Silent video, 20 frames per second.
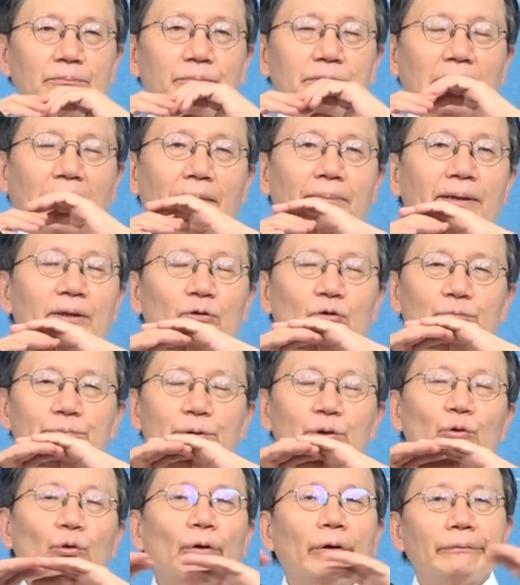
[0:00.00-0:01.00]
나발이고
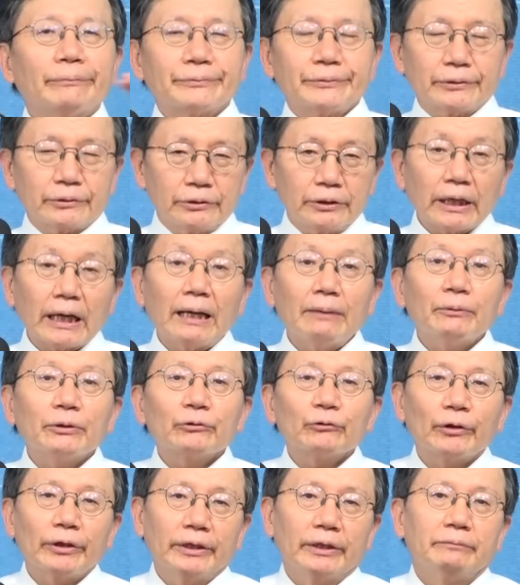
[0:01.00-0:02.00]
필요가 없어요. 그냥
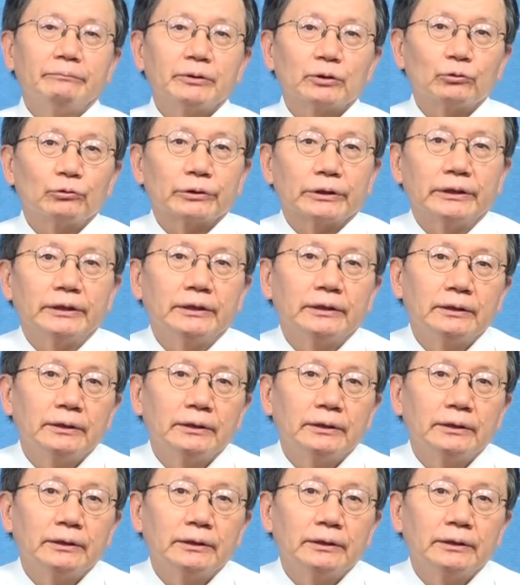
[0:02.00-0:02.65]
하면 돼 미국이.